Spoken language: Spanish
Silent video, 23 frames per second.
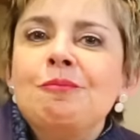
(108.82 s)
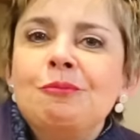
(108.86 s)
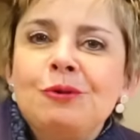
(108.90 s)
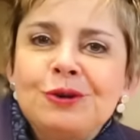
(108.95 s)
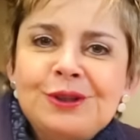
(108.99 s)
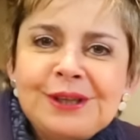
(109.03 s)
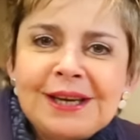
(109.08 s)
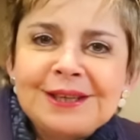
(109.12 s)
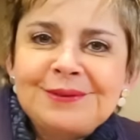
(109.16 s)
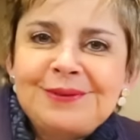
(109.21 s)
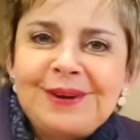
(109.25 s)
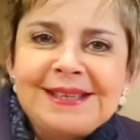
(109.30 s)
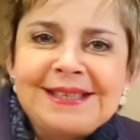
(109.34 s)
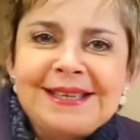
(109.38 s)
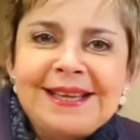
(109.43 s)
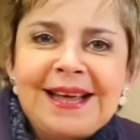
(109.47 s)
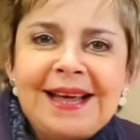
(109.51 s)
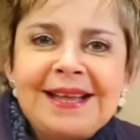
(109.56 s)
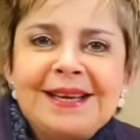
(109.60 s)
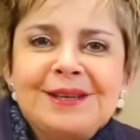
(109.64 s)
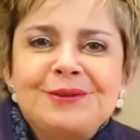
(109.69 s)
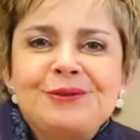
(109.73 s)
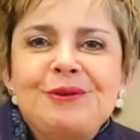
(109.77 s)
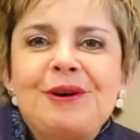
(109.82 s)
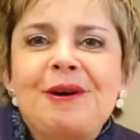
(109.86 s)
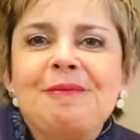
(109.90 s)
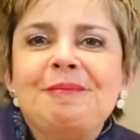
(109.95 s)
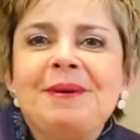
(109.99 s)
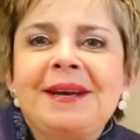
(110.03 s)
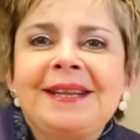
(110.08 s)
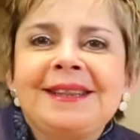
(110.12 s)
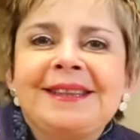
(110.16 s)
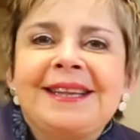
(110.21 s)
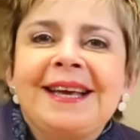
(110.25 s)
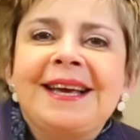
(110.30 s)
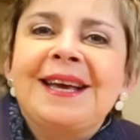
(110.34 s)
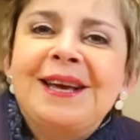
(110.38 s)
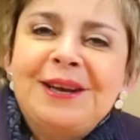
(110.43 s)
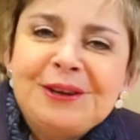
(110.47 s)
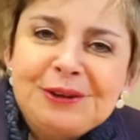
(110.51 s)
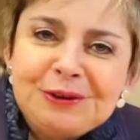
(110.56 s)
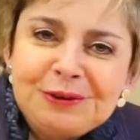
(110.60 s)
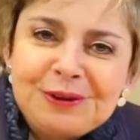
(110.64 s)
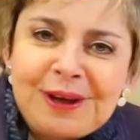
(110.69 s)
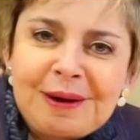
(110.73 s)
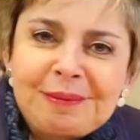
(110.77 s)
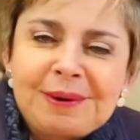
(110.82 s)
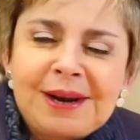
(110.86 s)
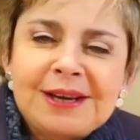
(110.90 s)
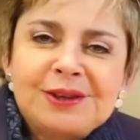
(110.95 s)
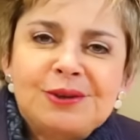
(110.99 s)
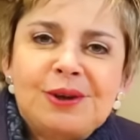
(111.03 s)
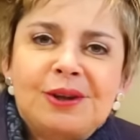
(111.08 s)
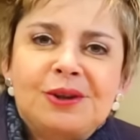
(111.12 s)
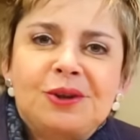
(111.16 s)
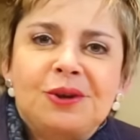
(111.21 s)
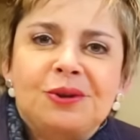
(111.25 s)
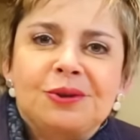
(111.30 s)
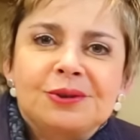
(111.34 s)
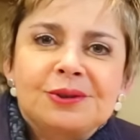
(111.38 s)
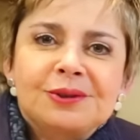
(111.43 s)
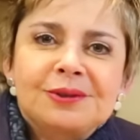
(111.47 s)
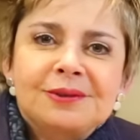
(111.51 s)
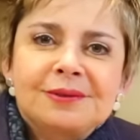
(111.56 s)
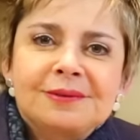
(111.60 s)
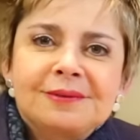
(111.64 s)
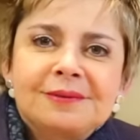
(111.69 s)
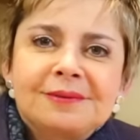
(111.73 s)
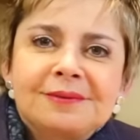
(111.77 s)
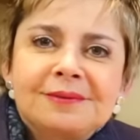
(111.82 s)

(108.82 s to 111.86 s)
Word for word: Muchas felicidades nuevamente y un abrazo a todos.